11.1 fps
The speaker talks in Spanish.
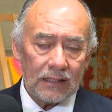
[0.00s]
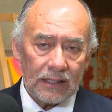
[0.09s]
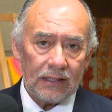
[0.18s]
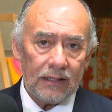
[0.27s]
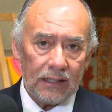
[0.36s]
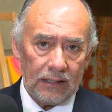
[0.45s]

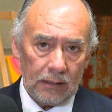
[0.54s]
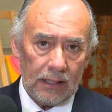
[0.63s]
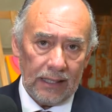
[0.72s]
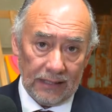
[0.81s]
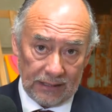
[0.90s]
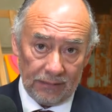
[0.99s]
que dé
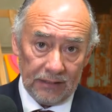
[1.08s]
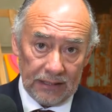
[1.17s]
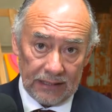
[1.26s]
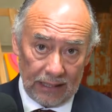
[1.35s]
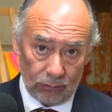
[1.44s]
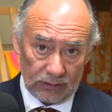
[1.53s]

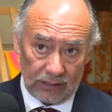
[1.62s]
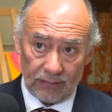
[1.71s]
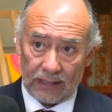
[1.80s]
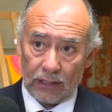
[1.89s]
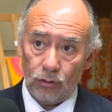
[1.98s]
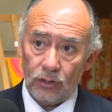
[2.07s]
estabilidad a los
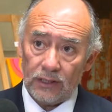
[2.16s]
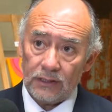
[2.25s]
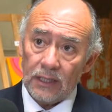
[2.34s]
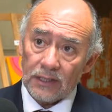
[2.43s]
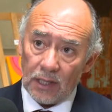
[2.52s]
trabajadores,